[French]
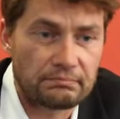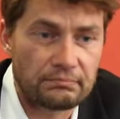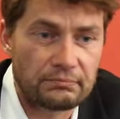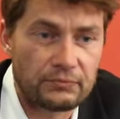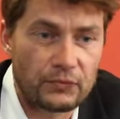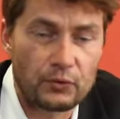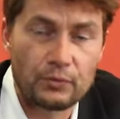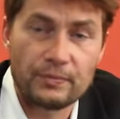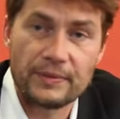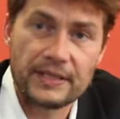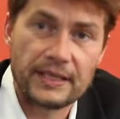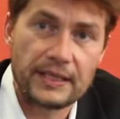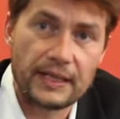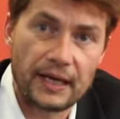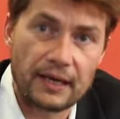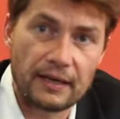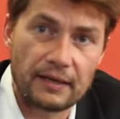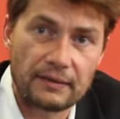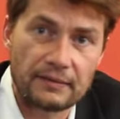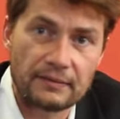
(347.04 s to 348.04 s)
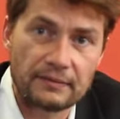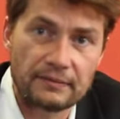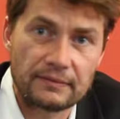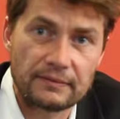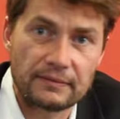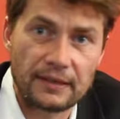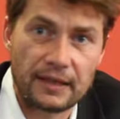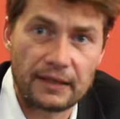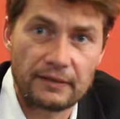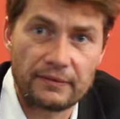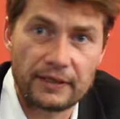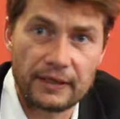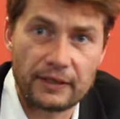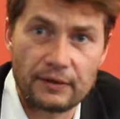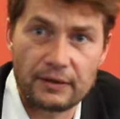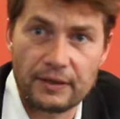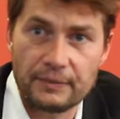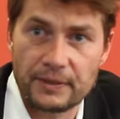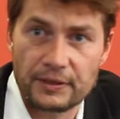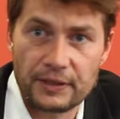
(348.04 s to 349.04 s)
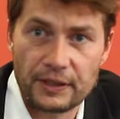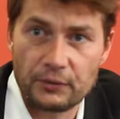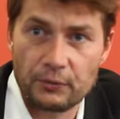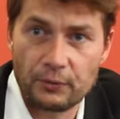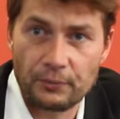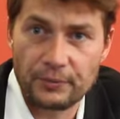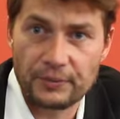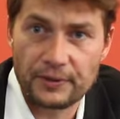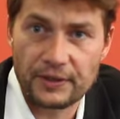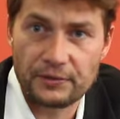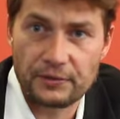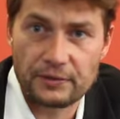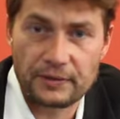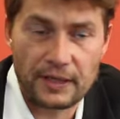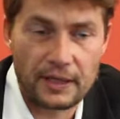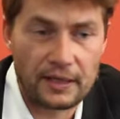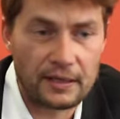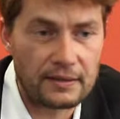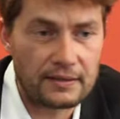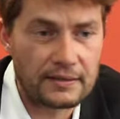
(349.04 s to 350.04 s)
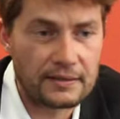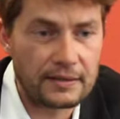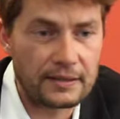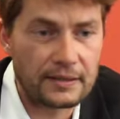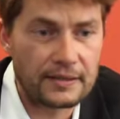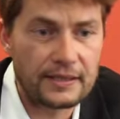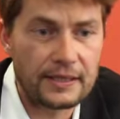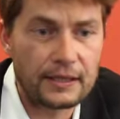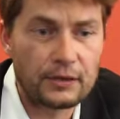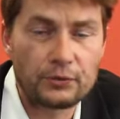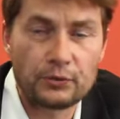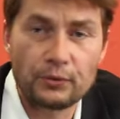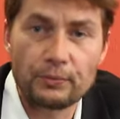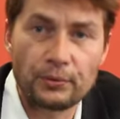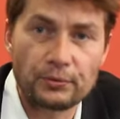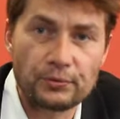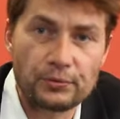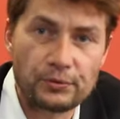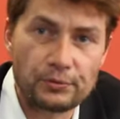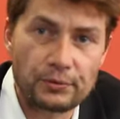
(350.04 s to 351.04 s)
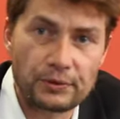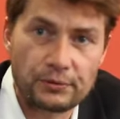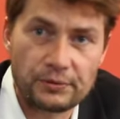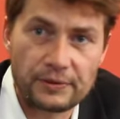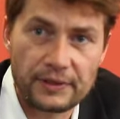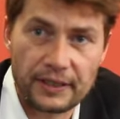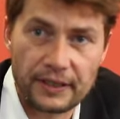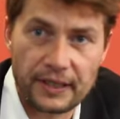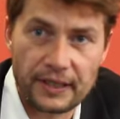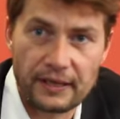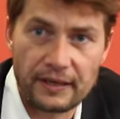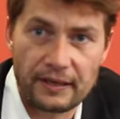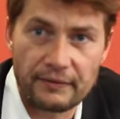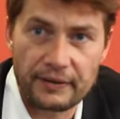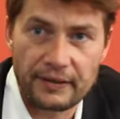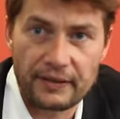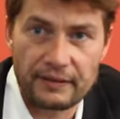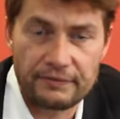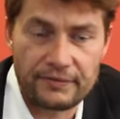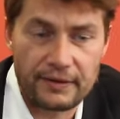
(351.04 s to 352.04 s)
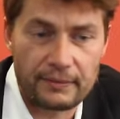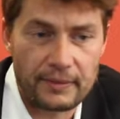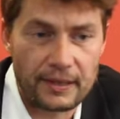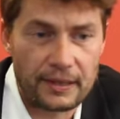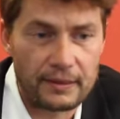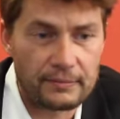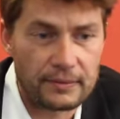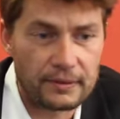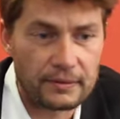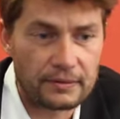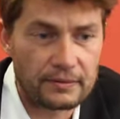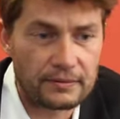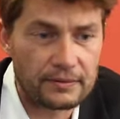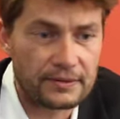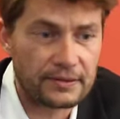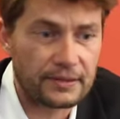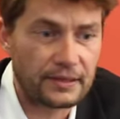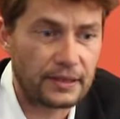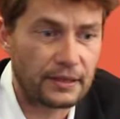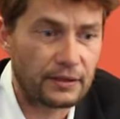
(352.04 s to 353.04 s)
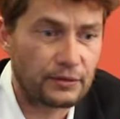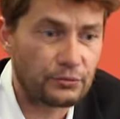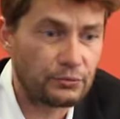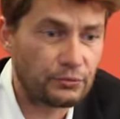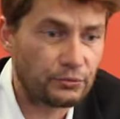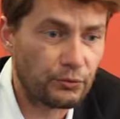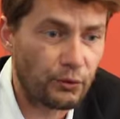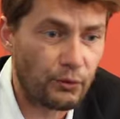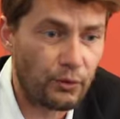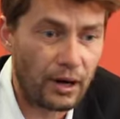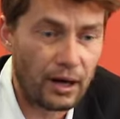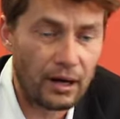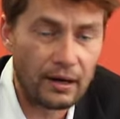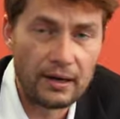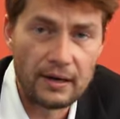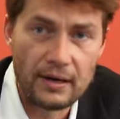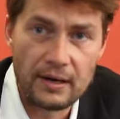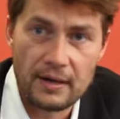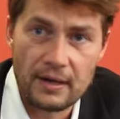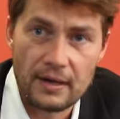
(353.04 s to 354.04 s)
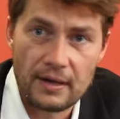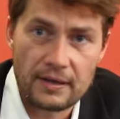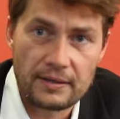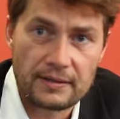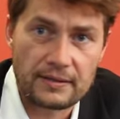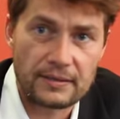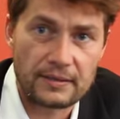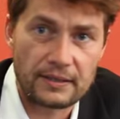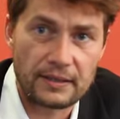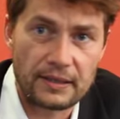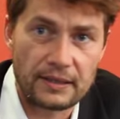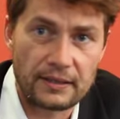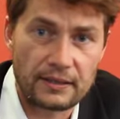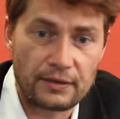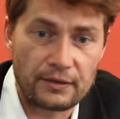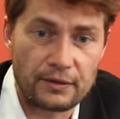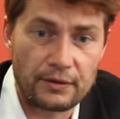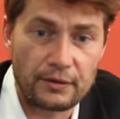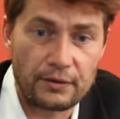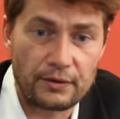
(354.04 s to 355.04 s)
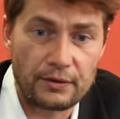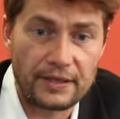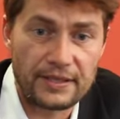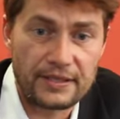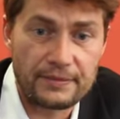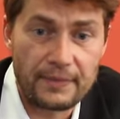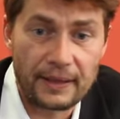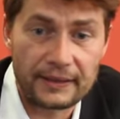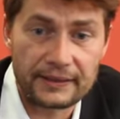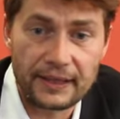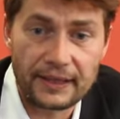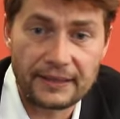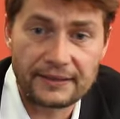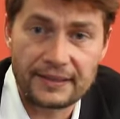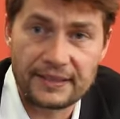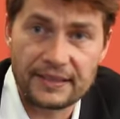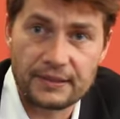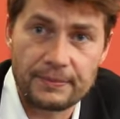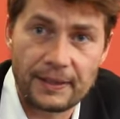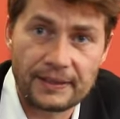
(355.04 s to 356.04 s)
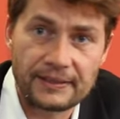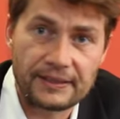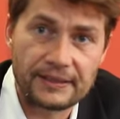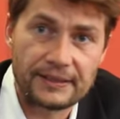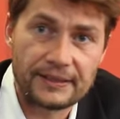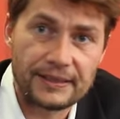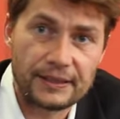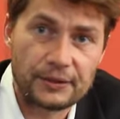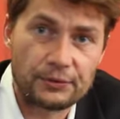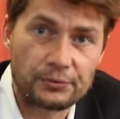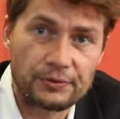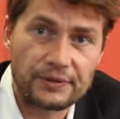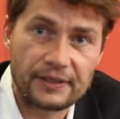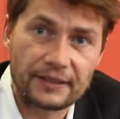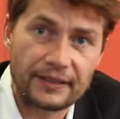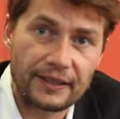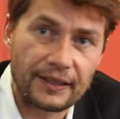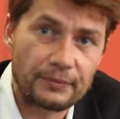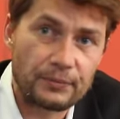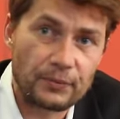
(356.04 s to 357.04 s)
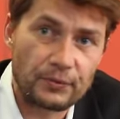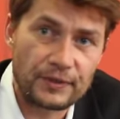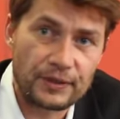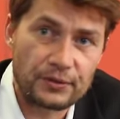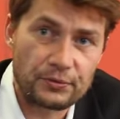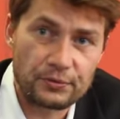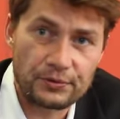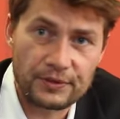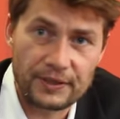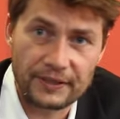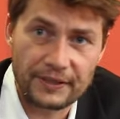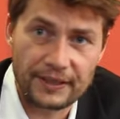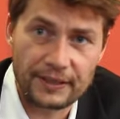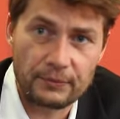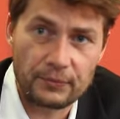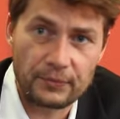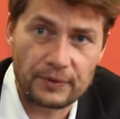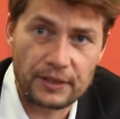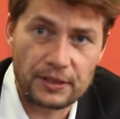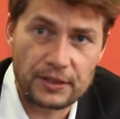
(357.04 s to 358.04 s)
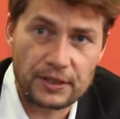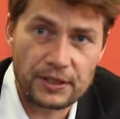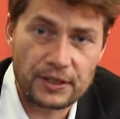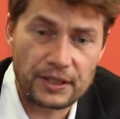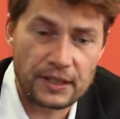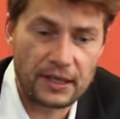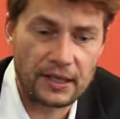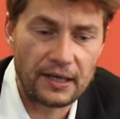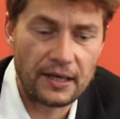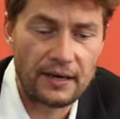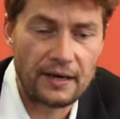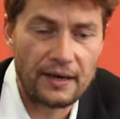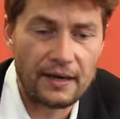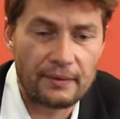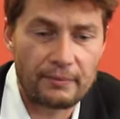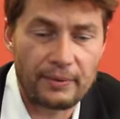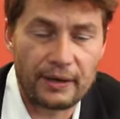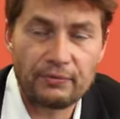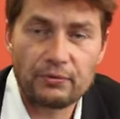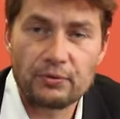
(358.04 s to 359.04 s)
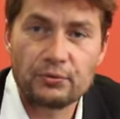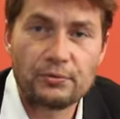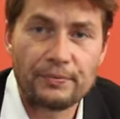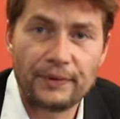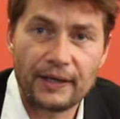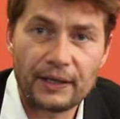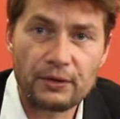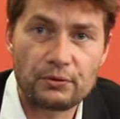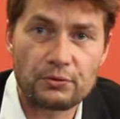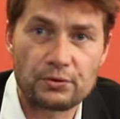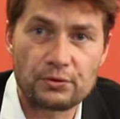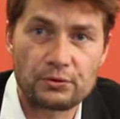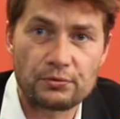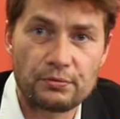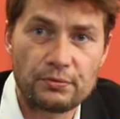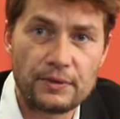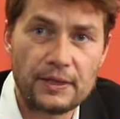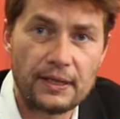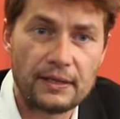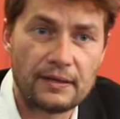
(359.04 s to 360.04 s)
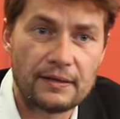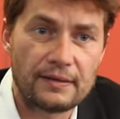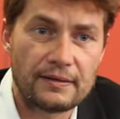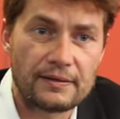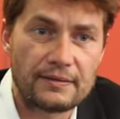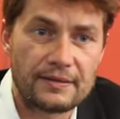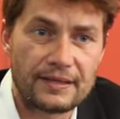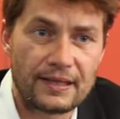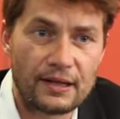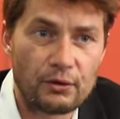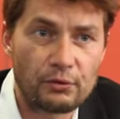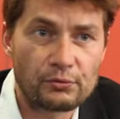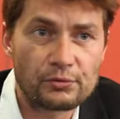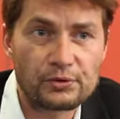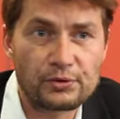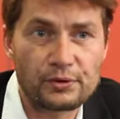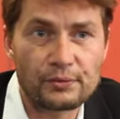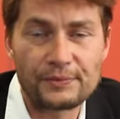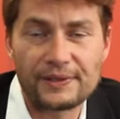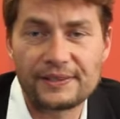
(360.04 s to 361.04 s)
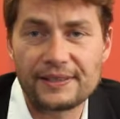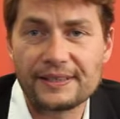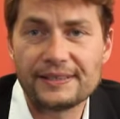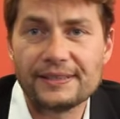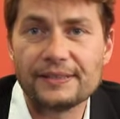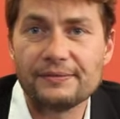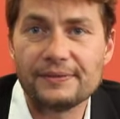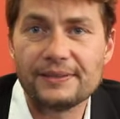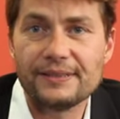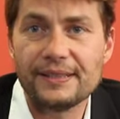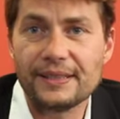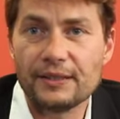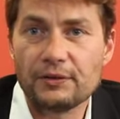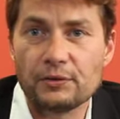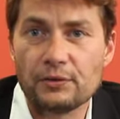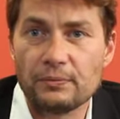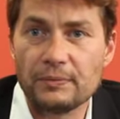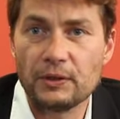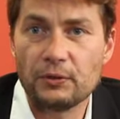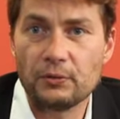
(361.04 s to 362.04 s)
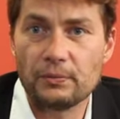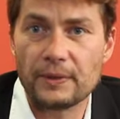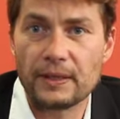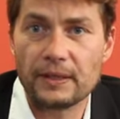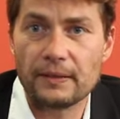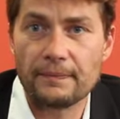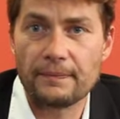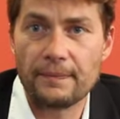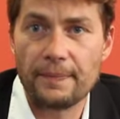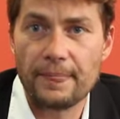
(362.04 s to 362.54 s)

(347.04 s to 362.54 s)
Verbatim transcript: le médical, avec l'imagerie computationnelle, c'est les cycles de production industrielle avec les Fab Labs, c'est euh, du droit, c'est les smart grids et les smart cities, donc c'est le traitement des eaux, c'est le traitement des déchets. Bref, le numérique aujourd'hui, c'est l'ensemble des activités économiques humaines.